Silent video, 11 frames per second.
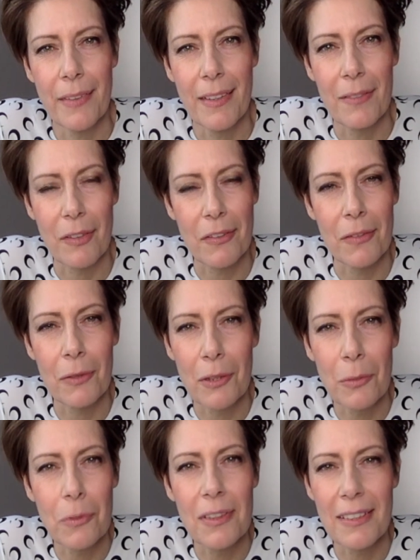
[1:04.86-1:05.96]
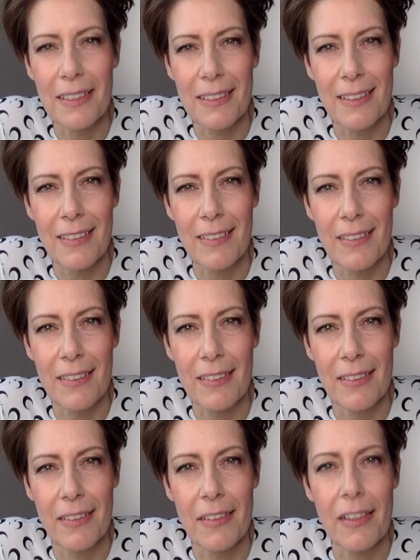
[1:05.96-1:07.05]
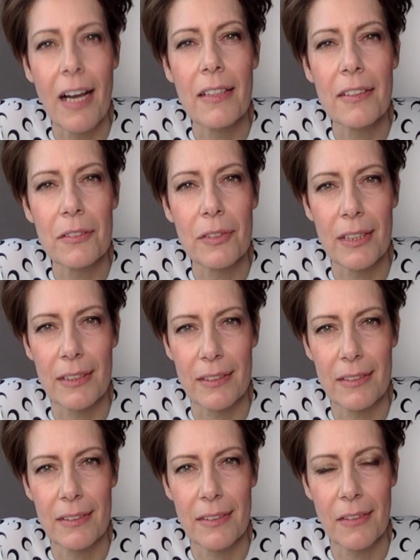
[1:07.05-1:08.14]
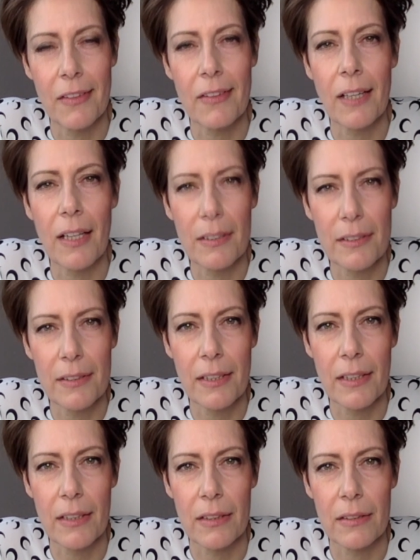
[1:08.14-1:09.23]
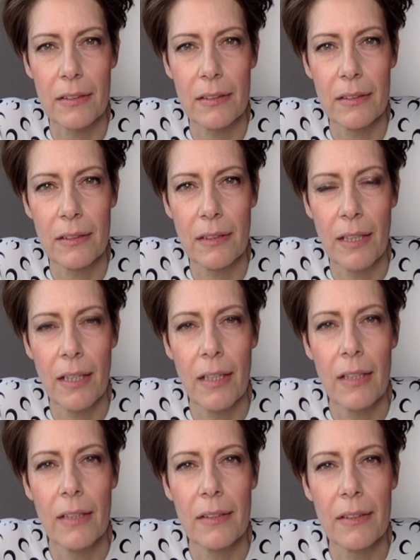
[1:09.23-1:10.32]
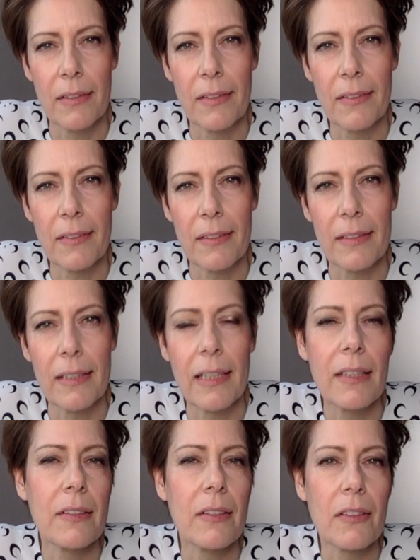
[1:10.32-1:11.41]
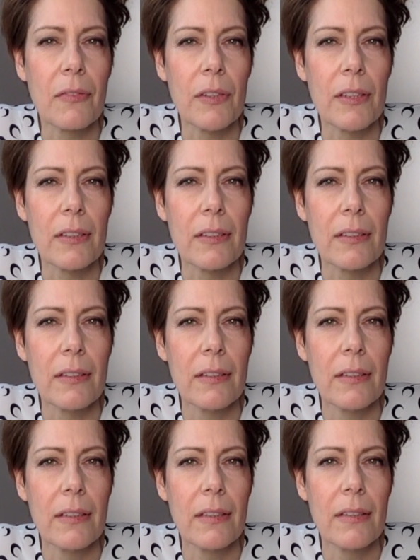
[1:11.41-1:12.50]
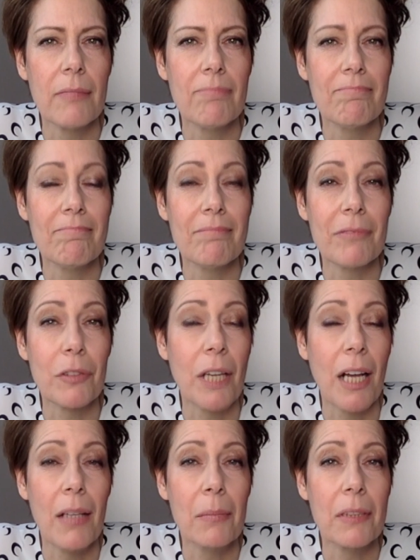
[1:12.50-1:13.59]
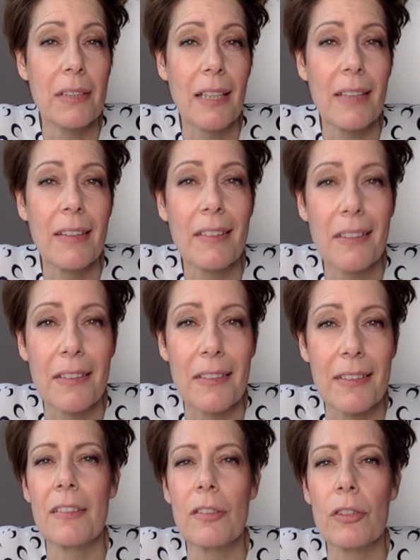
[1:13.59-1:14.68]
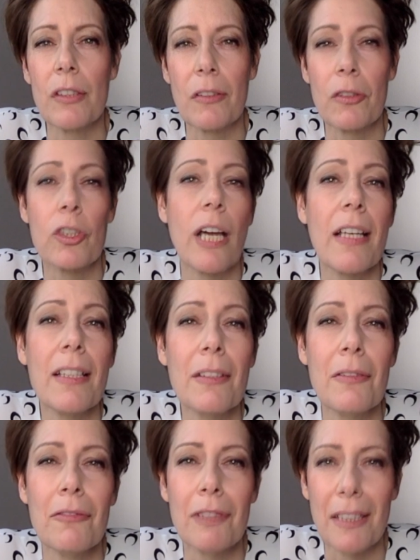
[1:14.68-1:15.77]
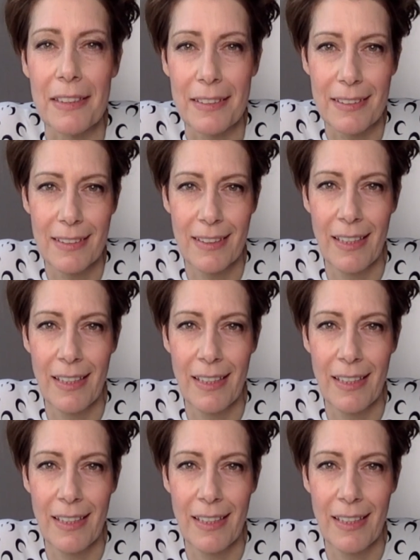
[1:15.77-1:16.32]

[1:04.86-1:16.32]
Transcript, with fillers: Was hier wirklich untergeht, ist diese alte Welt, dieses alte Denken, dieses Denken, dass wir von allem getrennt sind, diese Scheinwelt,